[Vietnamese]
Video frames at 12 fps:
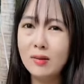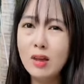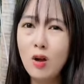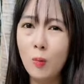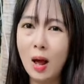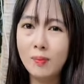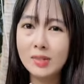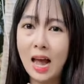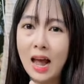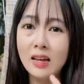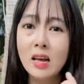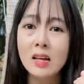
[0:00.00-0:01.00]
ví dụ mà em
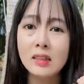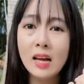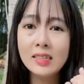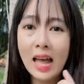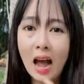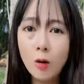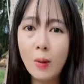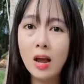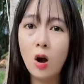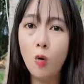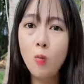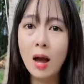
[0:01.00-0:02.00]
xài tới sáu bảy
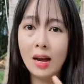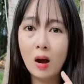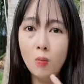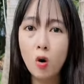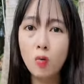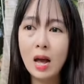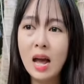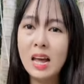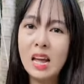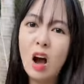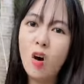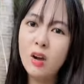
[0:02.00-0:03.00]
hũ mà không ok
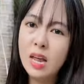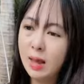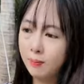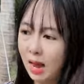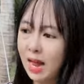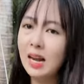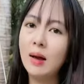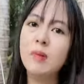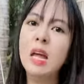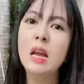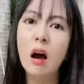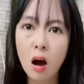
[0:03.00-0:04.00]
thì thôi đi em bán làm
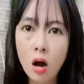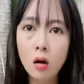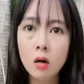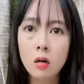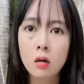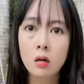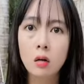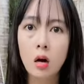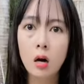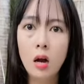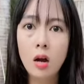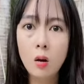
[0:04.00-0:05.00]
gì nữa
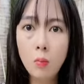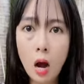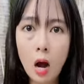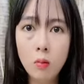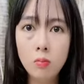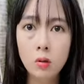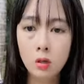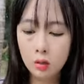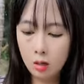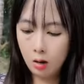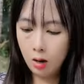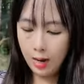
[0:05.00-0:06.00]
trời ơi đúng không
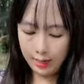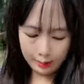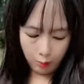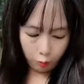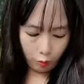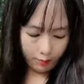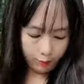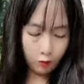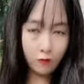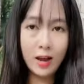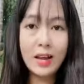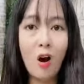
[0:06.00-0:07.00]
trời ơi là tóc của em nó
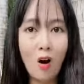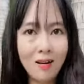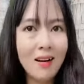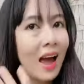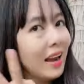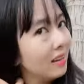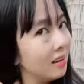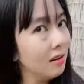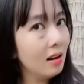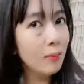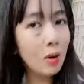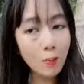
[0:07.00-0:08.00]
cũng phải ngon hơn anh chứ
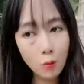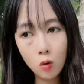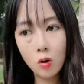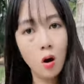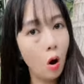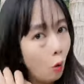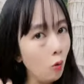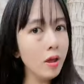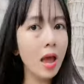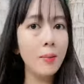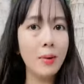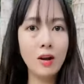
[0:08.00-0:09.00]
anh mới mua con hũ
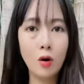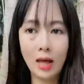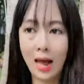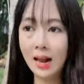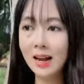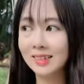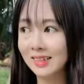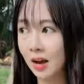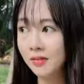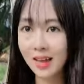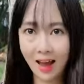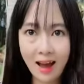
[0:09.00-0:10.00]
về mà anh đòi hẳn là
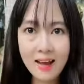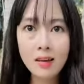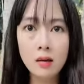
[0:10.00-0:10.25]
sao chạy